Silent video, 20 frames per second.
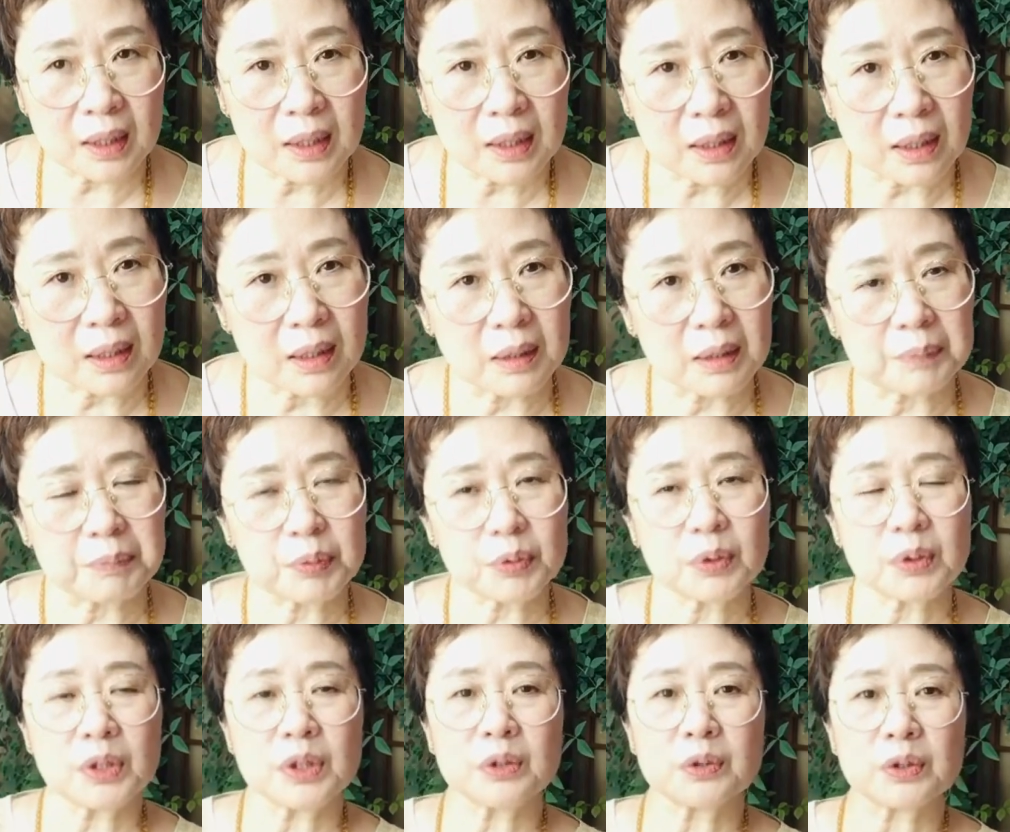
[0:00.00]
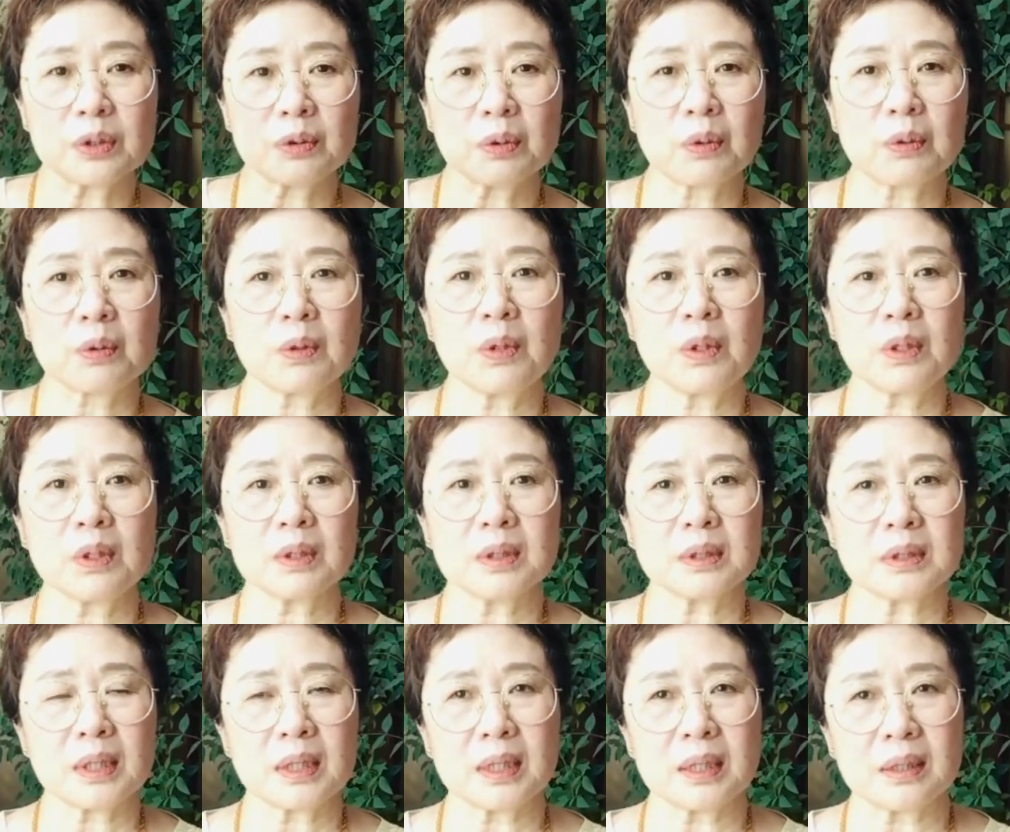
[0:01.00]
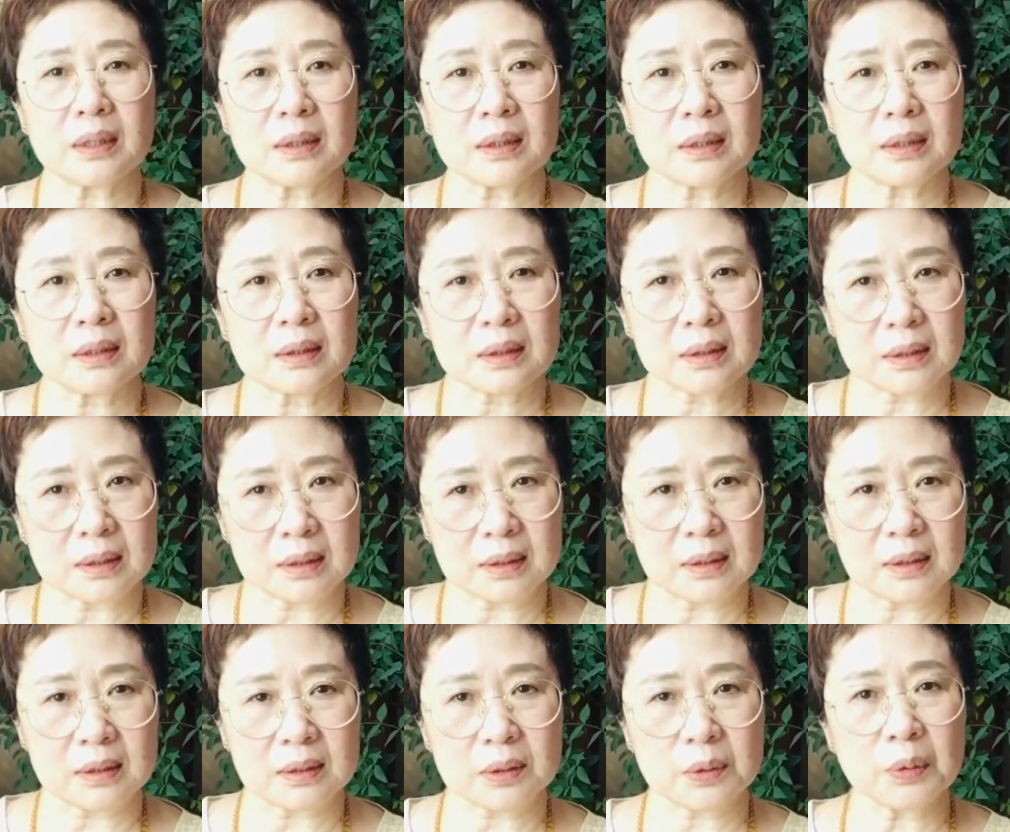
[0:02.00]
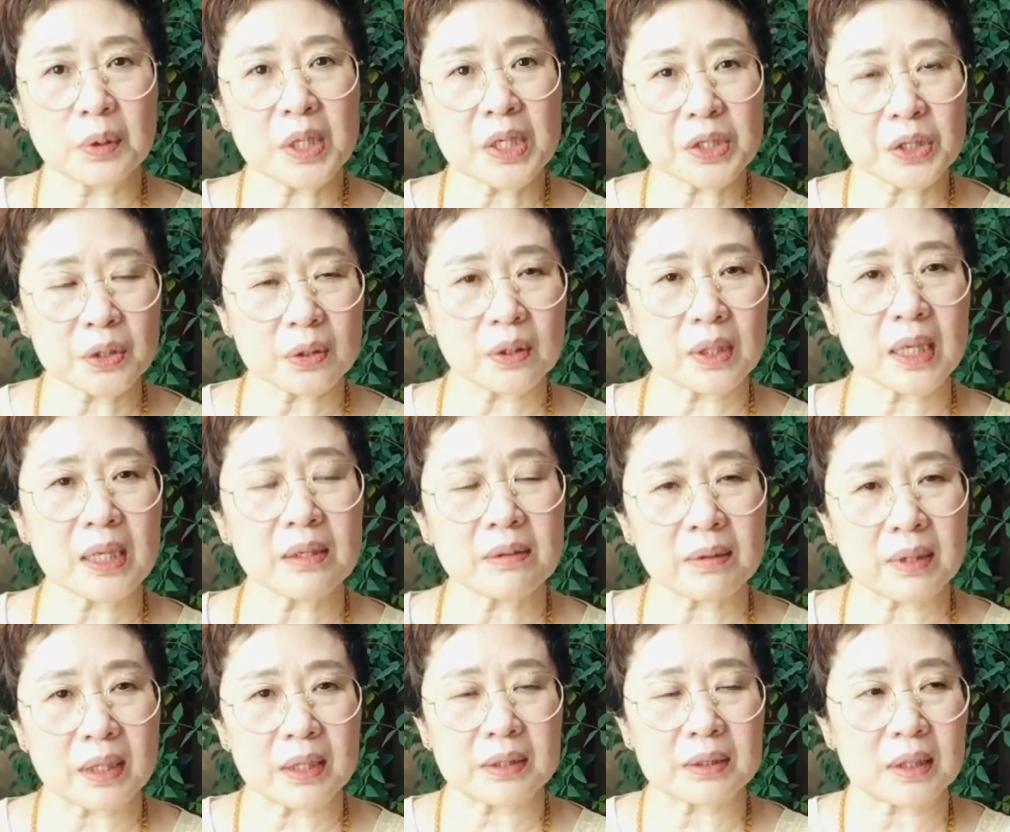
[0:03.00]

어, 불우이웃을 돕고 이제 그 도네이션을 하는 거예요.